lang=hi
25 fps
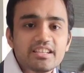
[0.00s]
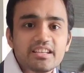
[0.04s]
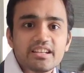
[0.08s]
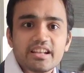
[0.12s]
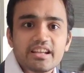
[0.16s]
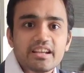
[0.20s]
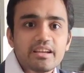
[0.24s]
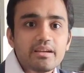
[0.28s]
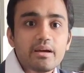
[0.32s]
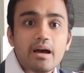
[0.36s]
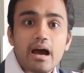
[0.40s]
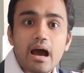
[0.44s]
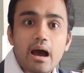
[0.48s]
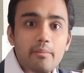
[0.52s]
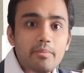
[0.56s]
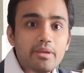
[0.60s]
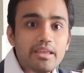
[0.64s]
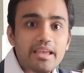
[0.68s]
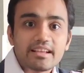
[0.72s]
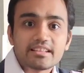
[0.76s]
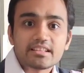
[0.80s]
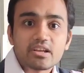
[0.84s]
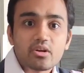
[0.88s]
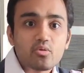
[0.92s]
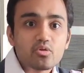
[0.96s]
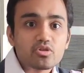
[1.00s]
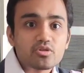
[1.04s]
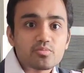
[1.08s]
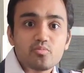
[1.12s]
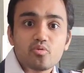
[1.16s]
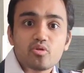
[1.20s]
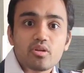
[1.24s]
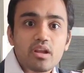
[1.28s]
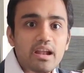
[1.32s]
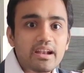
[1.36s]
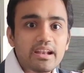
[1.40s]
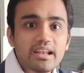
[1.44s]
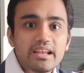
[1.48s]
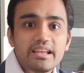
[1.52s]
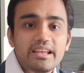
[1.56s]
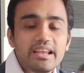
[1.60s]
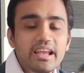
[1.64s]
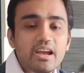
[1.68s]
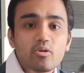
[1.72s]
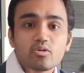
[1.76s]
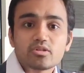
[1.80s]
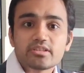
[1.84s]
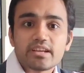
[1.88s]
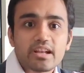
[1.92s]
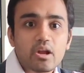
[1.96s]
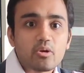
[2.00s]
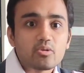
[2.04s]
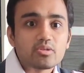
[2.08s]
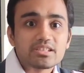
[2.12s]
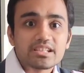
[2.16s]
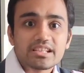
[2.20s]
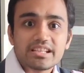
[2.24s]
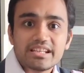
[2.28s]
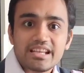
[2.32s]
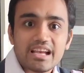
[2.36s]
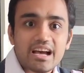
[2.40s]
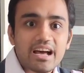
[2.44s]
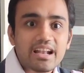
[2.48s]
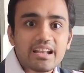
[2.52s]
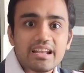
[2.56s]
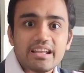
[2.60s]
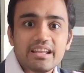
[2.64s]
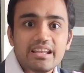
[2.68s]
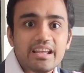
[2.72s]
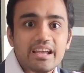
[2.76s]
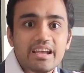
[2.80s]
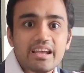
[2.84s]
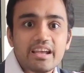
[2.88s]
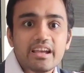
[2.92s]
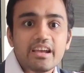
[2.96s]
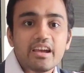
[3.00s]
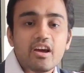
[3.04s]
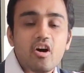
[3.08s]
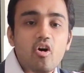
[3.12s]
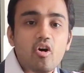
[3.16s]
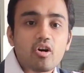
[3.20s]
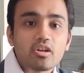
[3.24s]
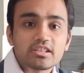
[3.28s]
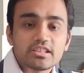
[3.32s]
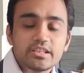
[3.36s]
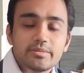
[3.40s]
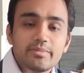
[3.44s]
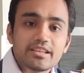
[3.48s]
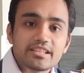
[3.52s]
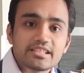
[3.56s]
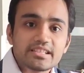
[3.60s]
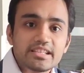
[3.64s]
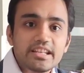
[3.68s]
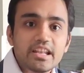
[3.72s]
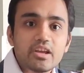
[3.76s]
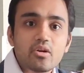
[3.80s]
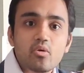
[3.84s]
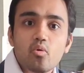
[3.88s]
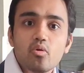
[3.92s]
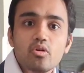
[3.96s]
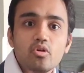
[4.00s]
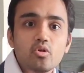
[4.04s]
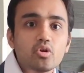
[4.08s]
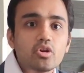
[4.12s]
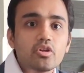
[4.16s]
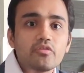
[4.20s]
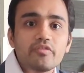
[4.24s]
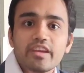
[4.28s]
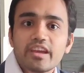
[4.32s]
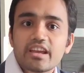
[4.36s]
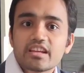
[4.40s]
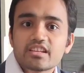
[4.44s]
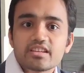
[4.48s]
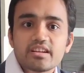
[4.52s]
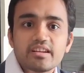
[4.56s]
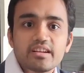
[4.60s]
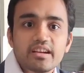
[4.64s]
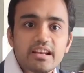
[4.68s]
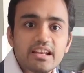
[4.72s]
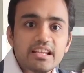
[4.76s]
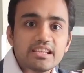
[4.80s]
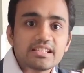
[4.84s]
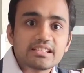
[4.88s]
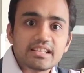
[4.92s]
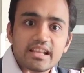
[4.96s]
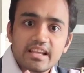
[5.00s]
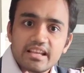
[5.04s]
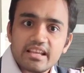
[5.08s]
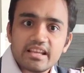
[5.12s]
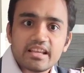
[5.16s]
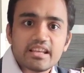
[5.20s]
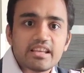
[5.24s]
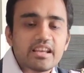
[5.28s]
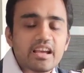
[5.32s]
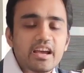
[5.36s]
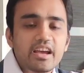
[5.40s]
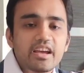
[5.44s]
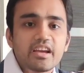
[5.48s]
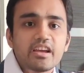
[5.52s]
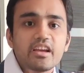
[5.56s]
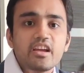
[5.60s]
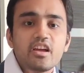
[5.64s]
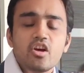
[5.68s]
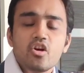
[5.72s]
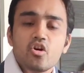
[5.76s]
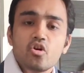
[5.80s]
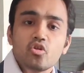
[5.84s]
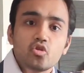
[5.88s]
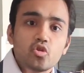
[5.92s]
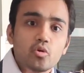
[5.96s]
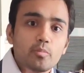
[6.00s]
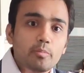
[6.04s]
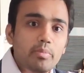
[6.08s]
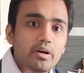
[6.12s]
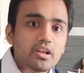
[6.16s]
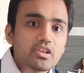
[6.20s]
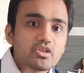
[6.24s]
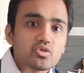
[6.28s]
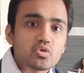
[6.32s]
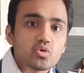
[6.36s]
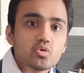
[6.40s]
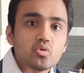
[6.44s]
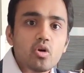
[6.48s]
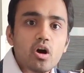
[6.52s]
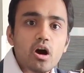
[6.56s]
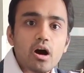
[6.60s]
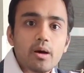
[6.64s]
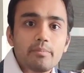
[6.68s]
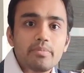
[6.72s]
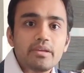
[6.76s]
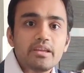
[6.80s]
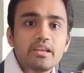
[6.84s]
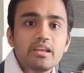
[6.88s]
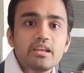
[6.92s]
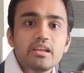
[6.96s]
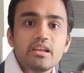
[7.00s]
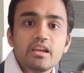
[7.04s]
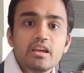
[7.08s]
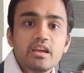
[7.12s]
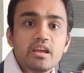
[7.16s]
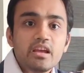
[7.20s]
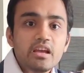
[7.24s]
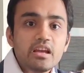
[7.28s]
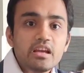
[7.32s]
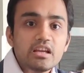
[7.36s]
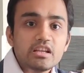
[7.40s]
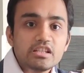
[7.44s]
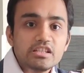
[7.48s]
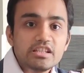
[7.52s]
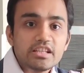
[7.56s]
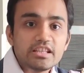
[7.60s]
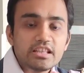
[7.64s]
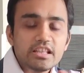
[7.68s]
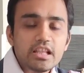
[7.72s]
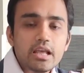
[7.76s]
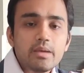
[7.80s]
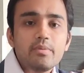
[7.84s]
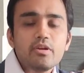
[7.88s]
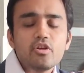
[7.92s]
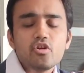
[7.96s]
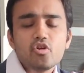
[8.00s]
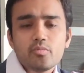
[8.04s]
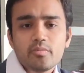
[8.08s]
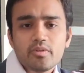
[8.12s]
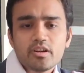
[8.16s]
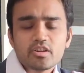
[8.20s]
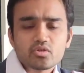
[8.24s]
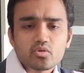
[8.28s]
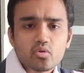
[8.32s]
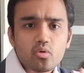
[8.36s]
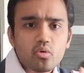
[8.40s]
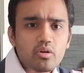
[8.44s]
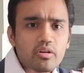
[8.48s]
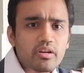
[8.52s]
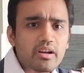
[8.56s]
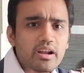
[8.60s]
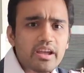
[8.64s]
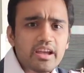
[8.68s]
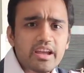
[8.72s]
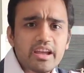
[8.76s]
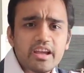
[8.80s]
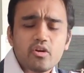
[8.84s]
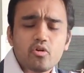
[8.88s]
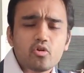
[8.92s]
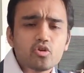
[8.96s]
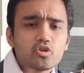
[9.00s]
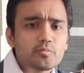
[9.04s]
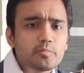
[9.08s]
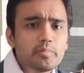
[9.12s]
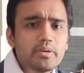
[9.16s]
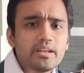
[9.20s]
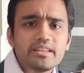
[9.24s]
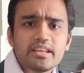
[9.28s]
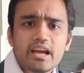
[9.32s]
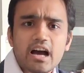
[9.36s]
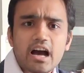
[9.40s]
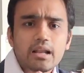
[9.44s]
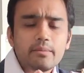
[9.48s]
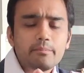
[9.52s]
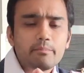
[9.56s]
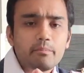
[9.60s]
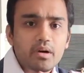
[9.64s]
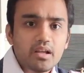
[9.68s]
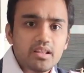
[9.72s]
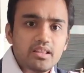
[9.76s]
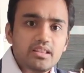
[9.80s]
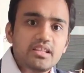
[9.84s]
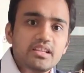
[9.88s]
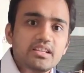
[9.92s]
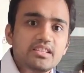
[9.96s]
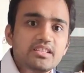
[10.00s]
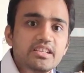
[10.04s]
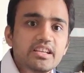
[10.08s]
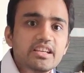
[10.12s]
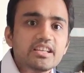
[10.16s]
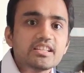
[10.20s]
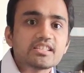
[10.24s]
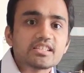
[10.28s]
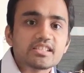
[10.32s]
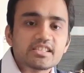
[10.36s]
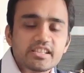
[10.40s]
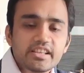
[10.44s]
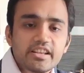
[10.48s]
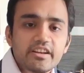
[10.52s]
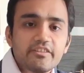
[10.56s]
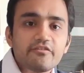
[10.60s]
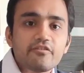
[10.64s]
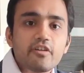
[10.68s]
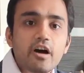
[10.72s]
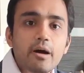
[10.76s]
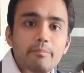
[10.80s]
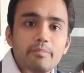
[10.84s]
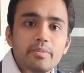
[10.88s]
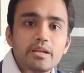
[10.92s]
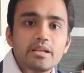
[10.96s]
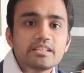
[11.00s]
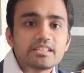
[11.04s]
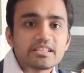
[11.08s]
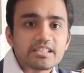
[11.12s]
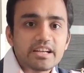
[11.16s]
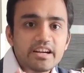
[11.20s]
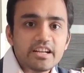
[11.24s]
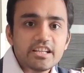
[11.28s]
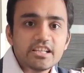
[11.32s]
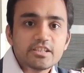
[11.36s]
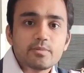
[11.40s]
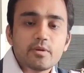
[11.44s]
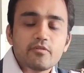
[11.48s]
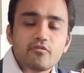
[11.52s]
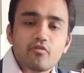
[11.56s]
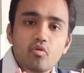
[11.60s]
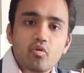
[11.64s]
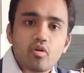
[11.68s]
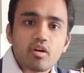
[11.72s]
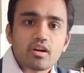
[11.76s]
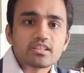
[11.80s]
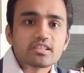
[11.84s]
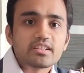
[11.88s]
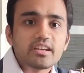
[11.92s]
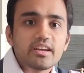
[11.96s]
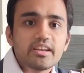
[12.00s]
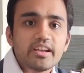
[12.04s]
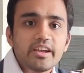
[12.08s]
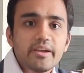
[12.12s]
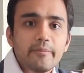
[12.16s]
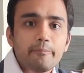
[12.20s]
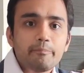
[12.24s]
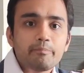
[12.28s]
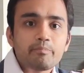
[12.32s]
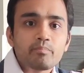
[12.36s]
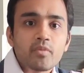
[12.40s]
जी ने अभी ऐसा कुछ बोला नहीं है कुछ अनाउंस किया नहीं है और सीबीएसई e ने कोई नोटिफिकेशन रिलीज़ नहीं किया है तो बच्चों अभी जितने भी र्यूमर्स उड़ रहे हैं उस पर ध्यान मत दीजिए सिर्फ अपनी स्टडीज़ पे फोकस करिए